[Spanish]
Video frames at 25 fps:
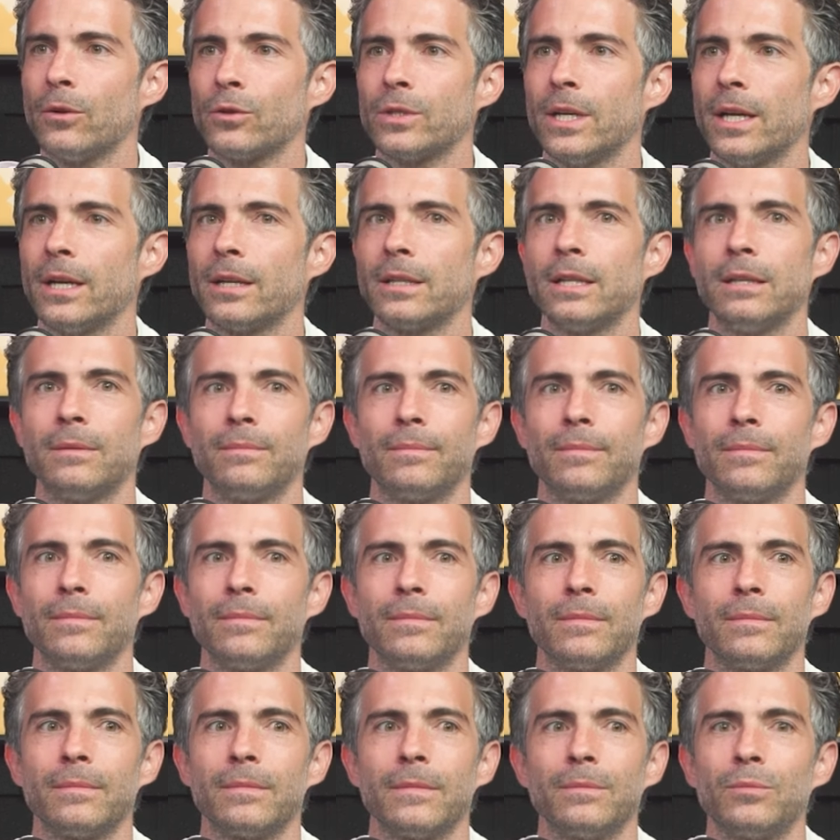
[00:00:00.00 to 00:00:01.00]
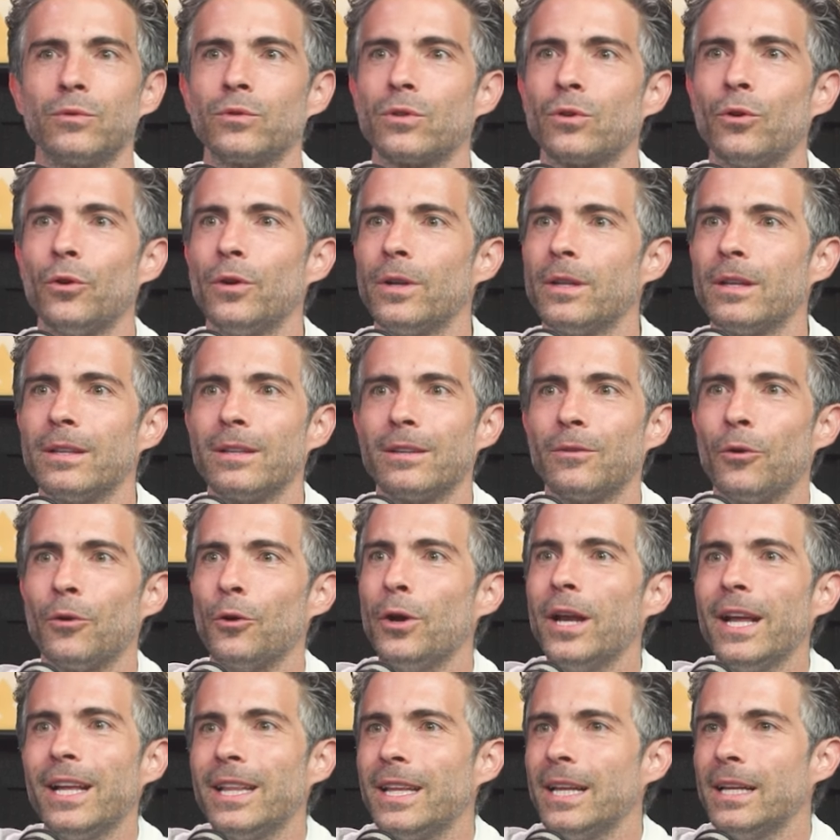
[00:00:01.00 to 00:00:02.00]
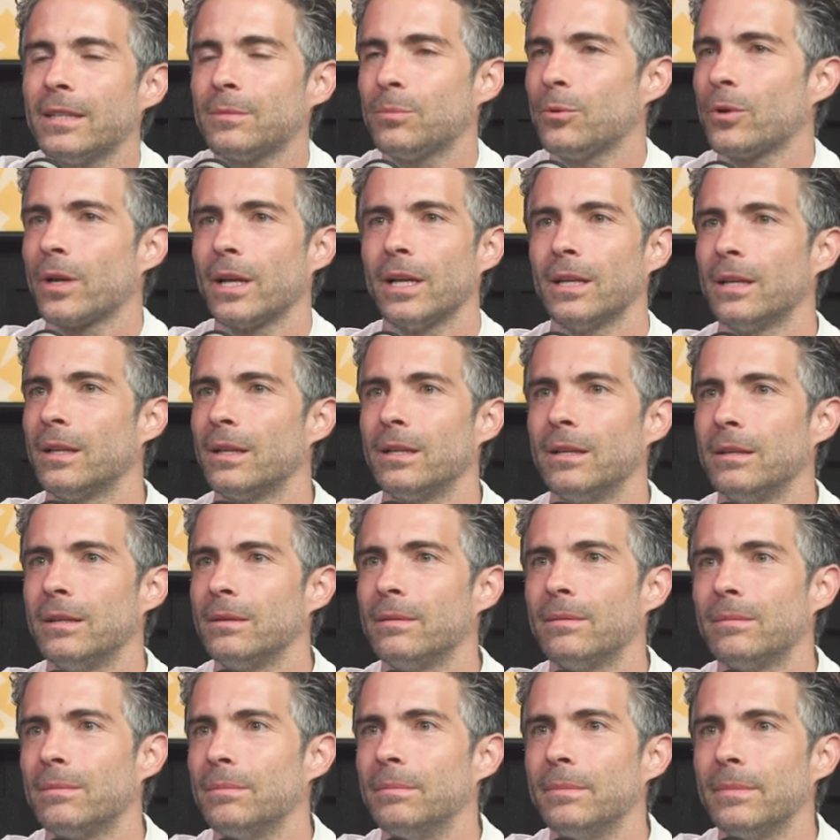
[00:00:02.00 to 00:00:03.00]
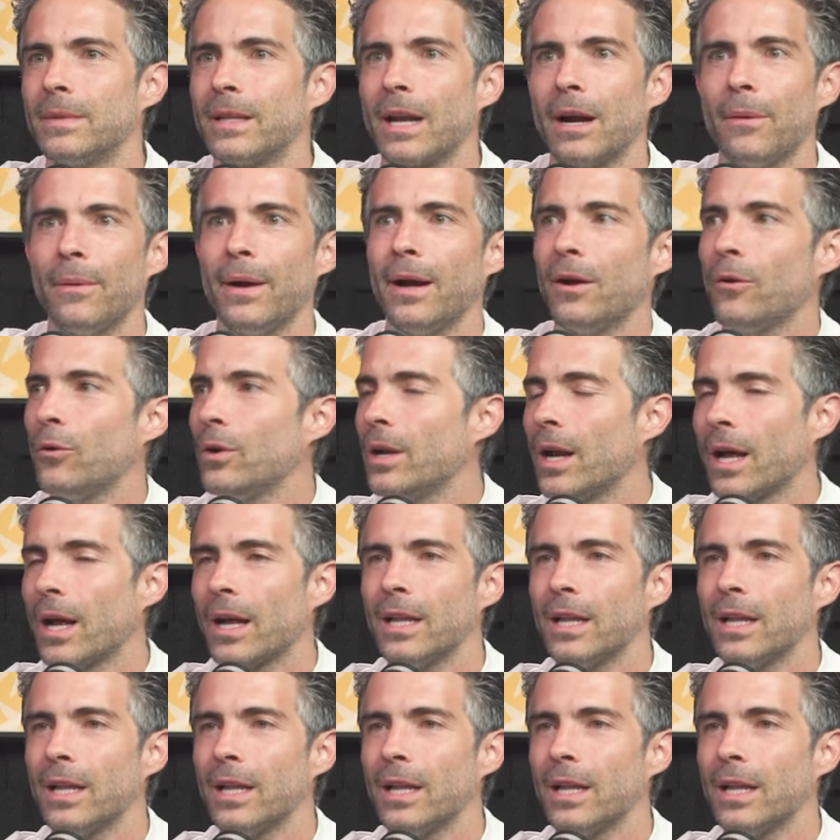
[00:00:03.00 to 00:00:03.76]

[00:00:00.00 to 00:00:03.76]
O sea, pues conectes porque trabajo y la